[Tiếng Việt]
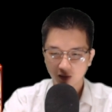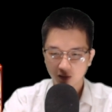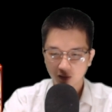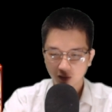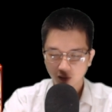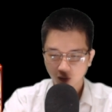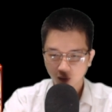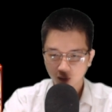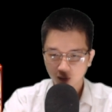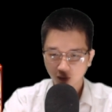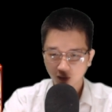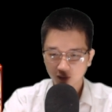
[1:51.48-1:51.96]

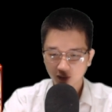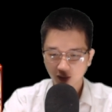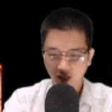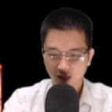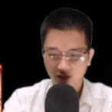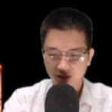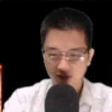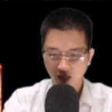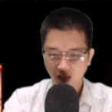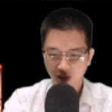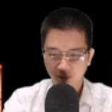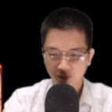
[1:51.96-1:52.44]
cũng có thể
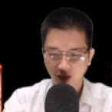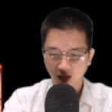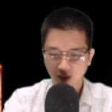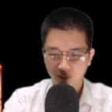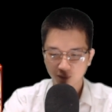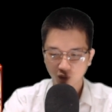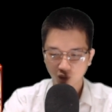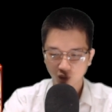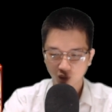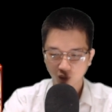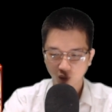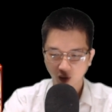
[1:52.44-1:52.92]
xem là
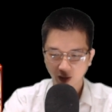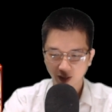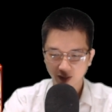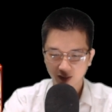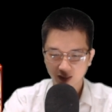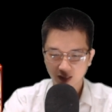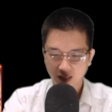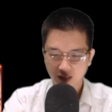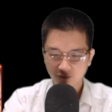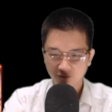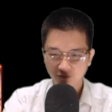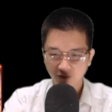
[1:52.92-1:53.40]
một loại
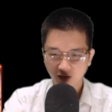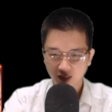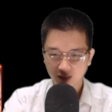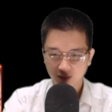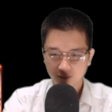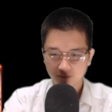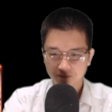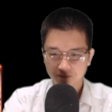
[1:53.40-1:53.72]
khí phách